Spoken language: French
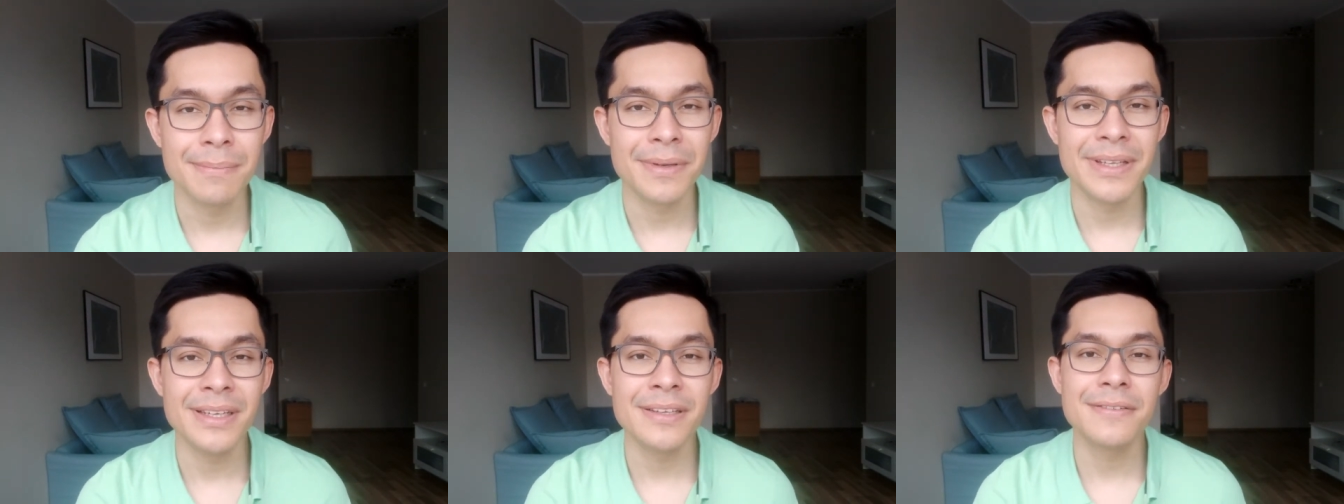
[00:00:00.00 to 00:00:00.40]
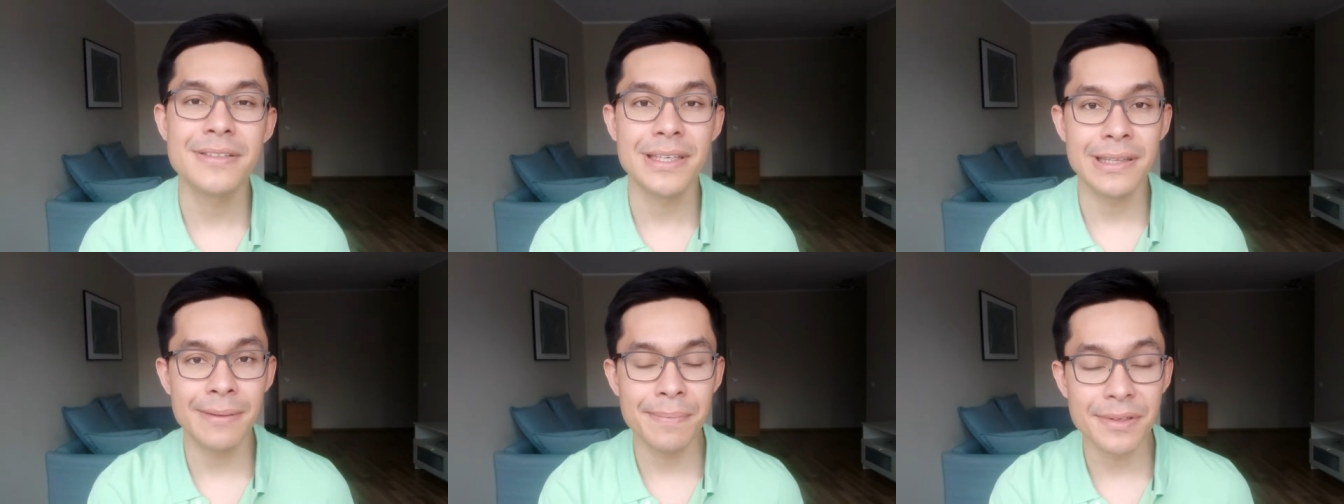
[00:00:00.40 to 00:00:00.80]
Peut-être que vous
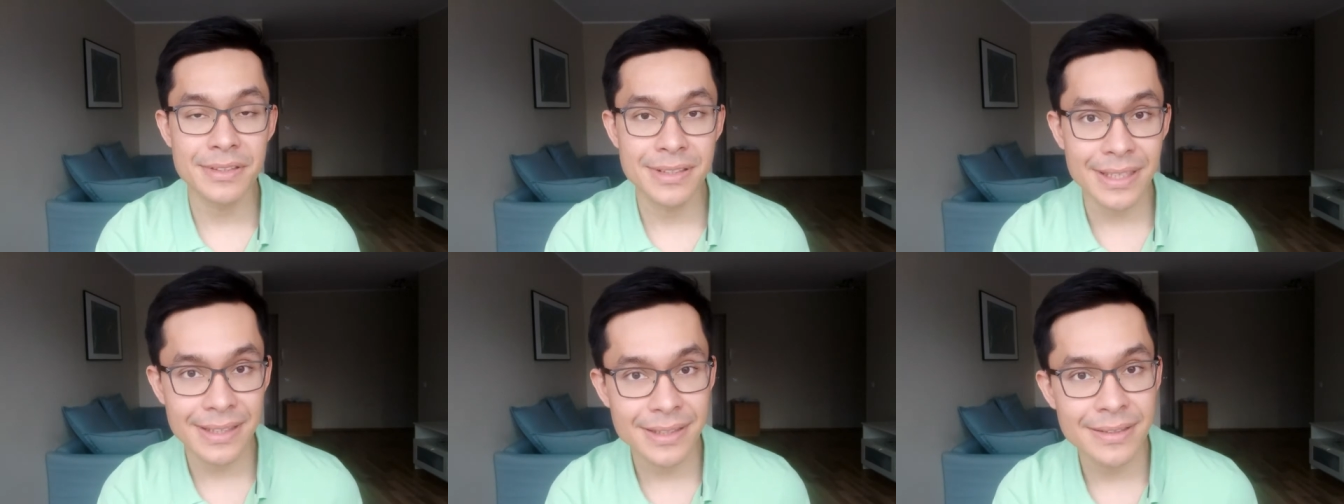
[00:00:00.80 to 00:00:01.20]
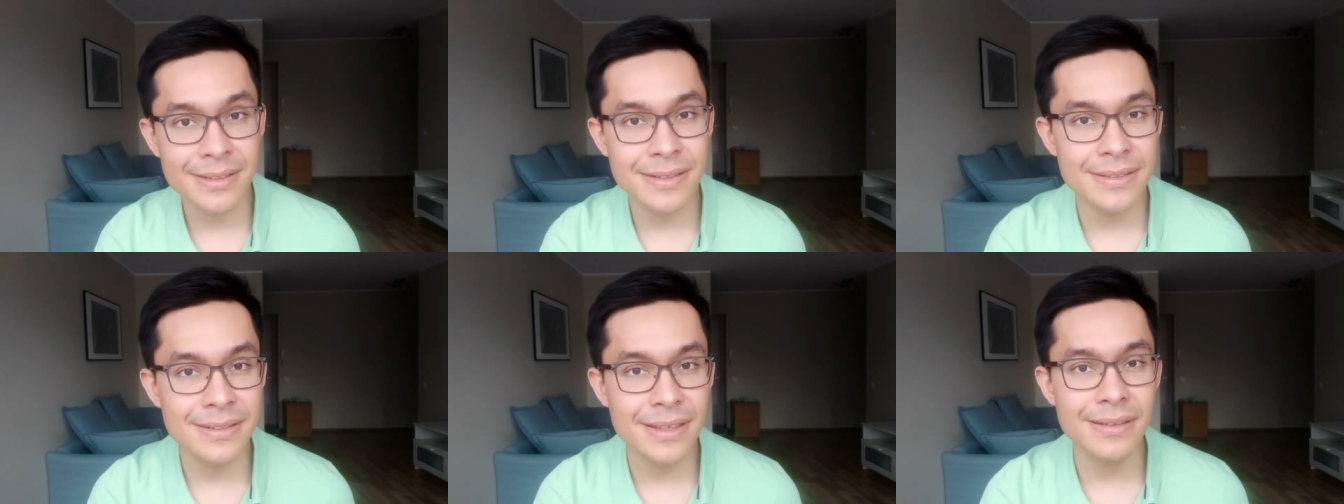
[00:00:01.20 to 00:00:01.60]
avez dépensé des
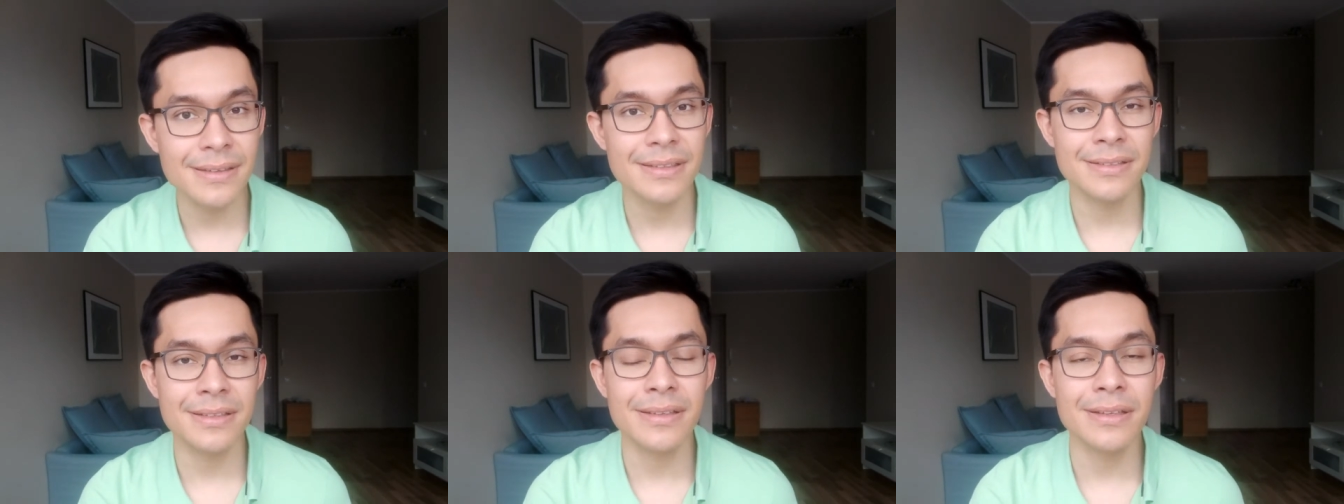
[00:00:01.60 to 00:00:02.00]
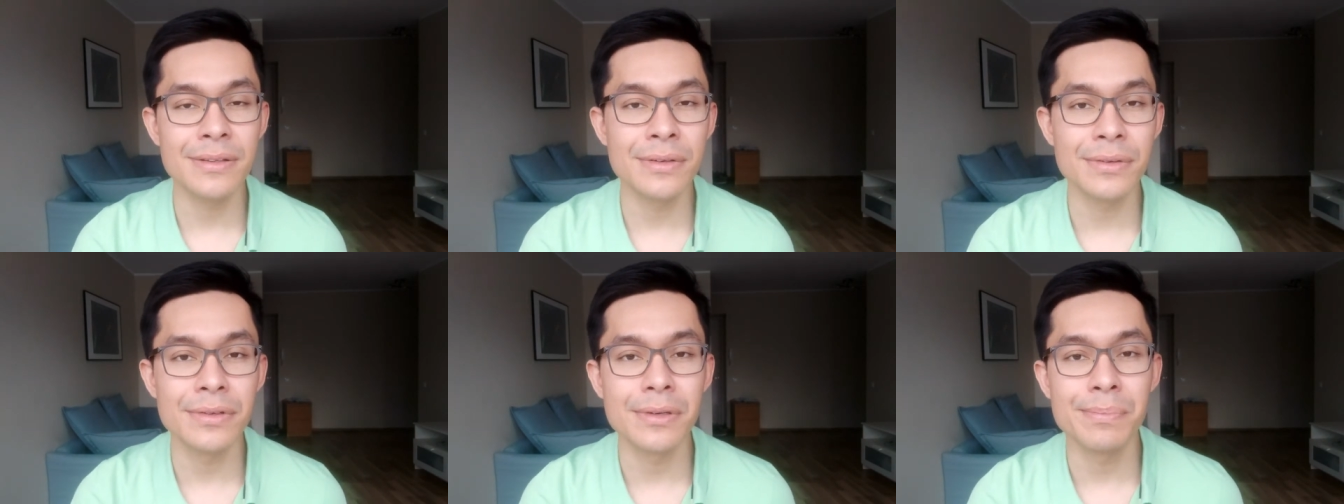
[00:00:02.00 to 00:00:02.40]
dizaines, des centaines
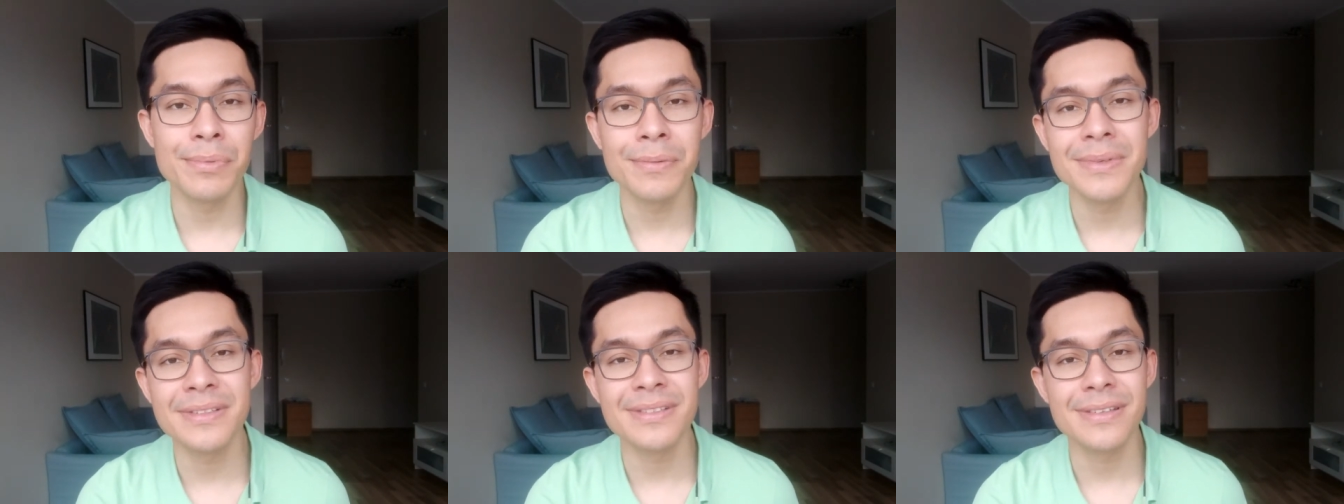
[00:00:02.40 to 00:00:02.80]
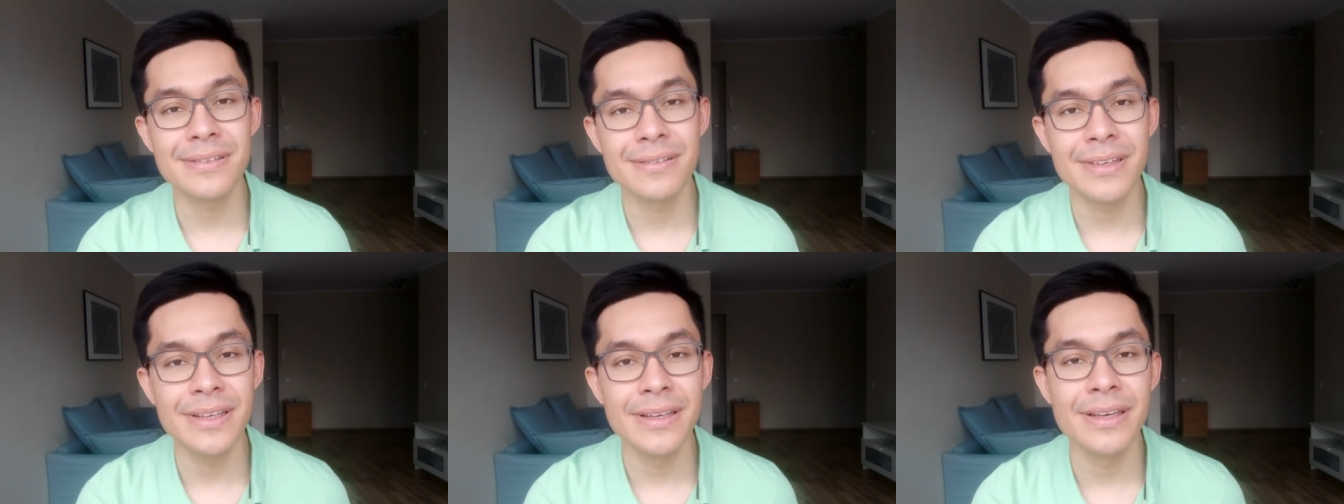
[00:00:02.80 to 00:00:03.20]
d'euros en publicité
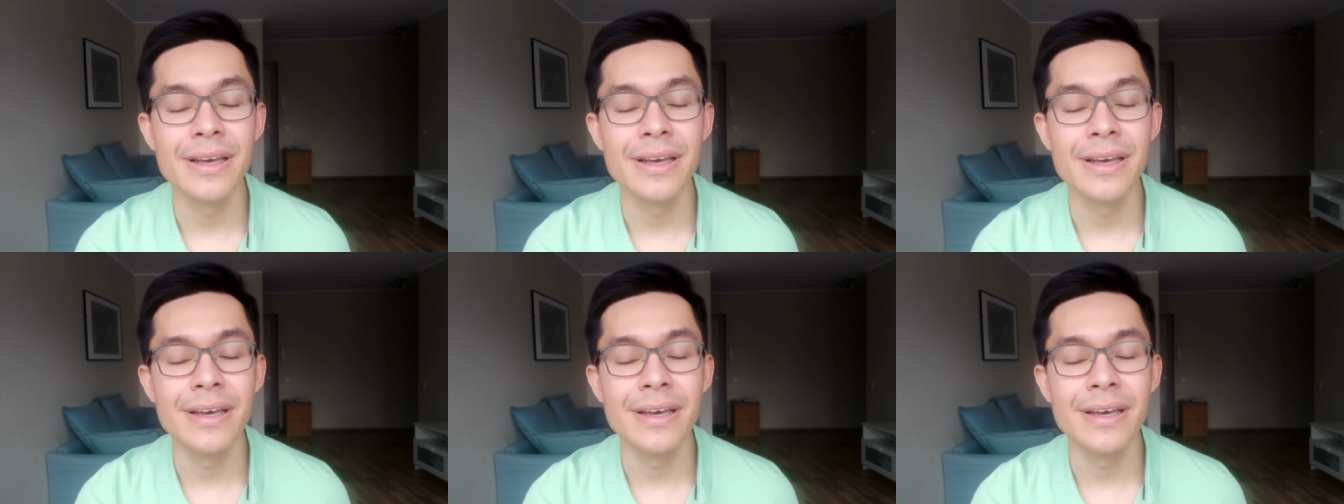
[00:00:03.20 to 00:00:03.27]
en ligne.